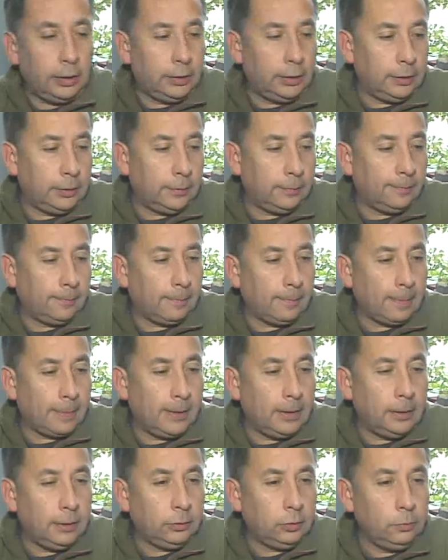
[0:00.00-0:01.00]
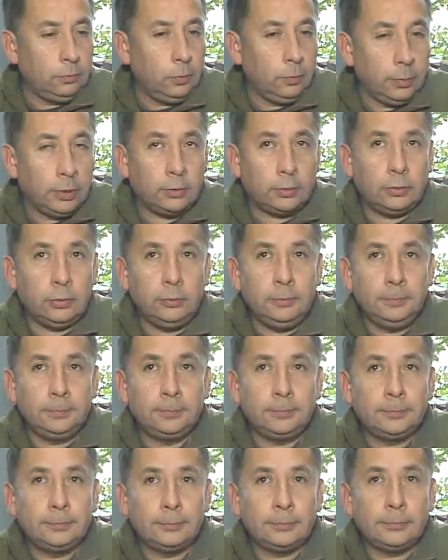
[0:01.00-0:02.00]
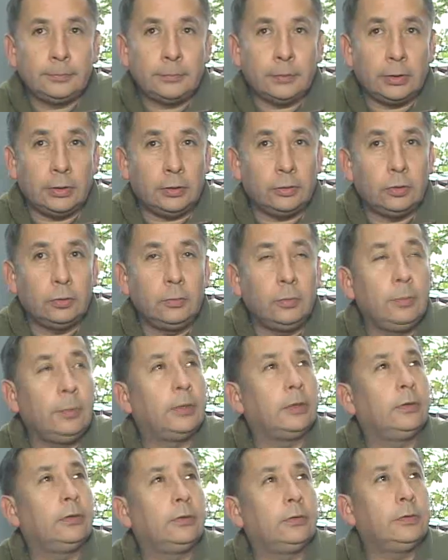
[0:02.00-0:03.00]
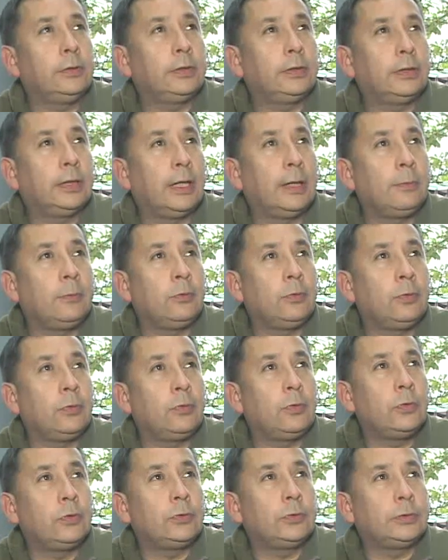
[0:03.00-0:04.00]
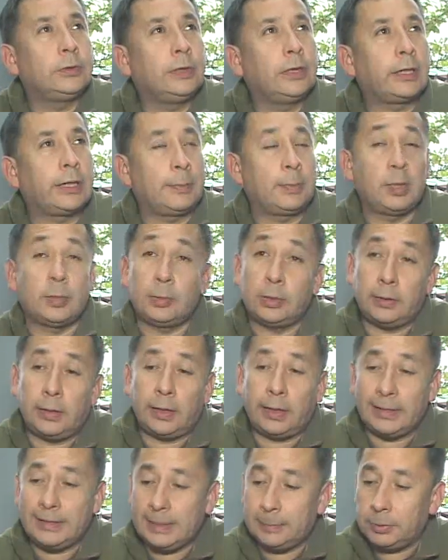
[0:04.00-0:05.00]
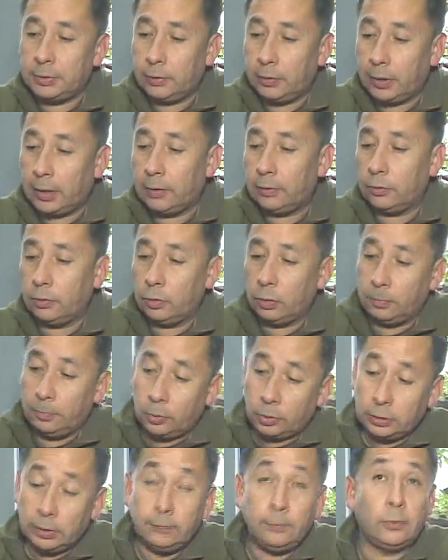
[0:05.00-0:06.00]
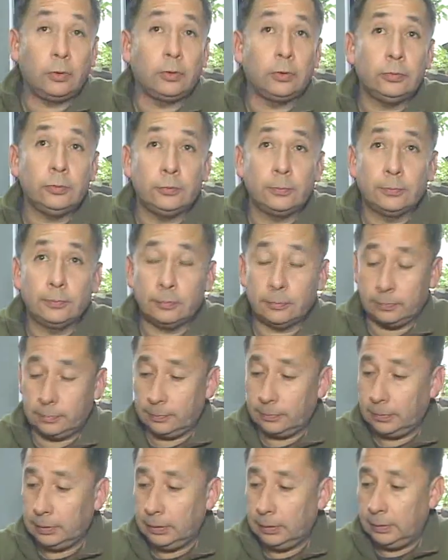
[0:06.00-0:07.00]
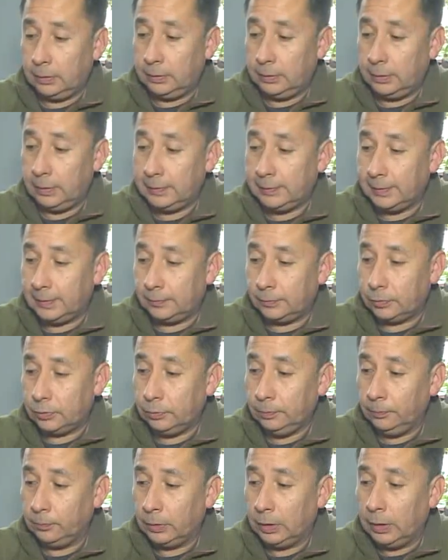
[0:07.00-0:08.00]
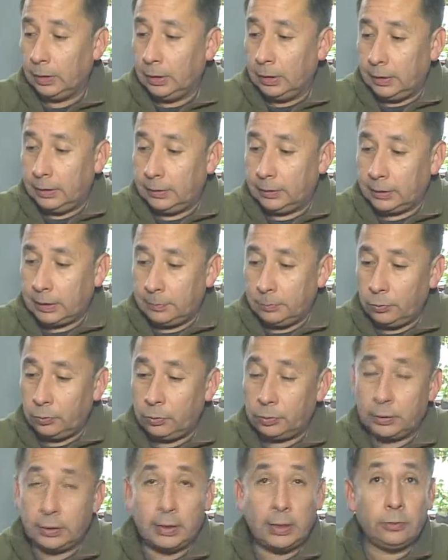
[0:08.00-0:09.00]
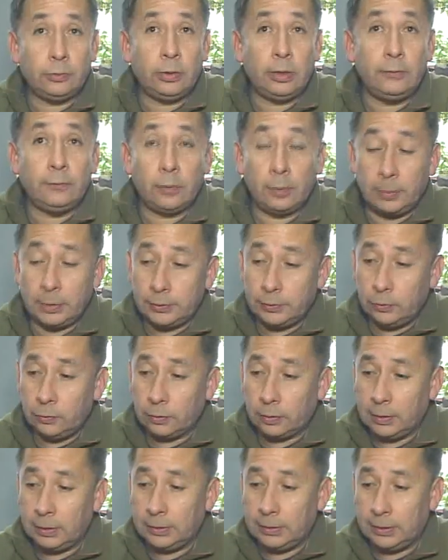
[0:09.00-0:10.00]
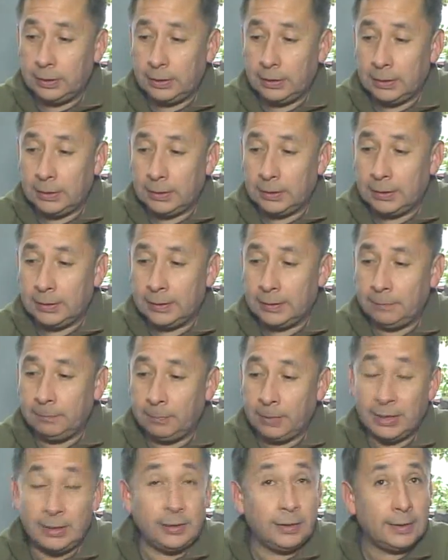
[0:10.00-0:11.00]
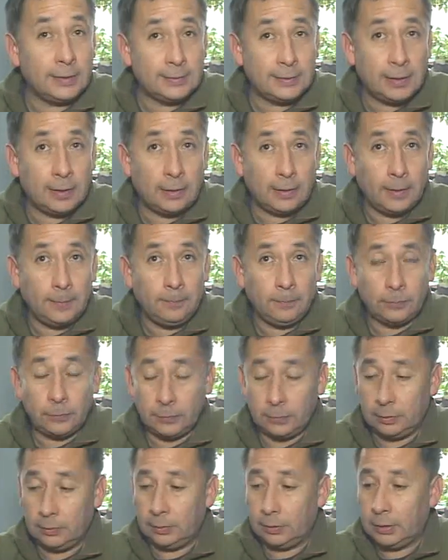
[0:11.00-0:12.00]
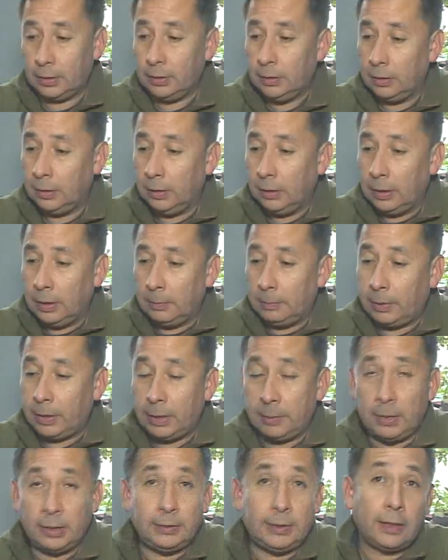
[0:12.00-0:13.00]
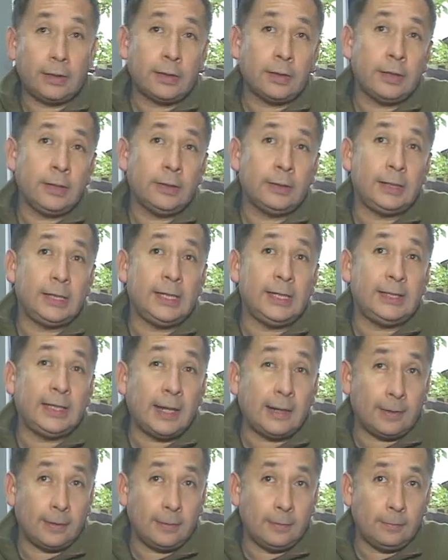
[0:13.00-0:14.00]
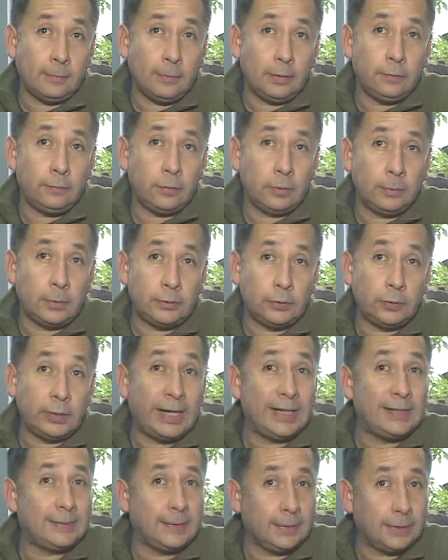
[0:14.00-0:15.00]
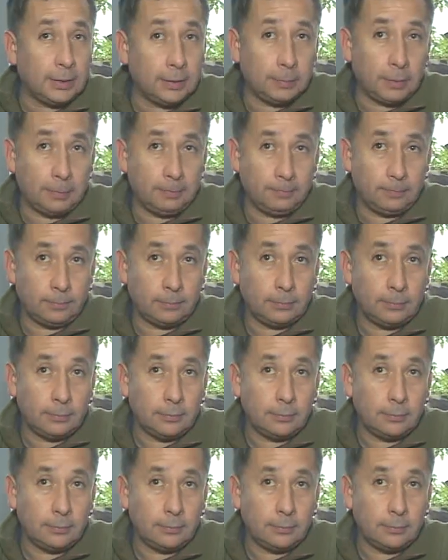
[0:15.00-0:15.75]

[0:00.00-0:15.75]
en, estos momentos, en estos momentos estamos recepcionando los portafolios del censo, estamos cotejando la información que esté bien ingresada para más tarde digitar la información al sistema.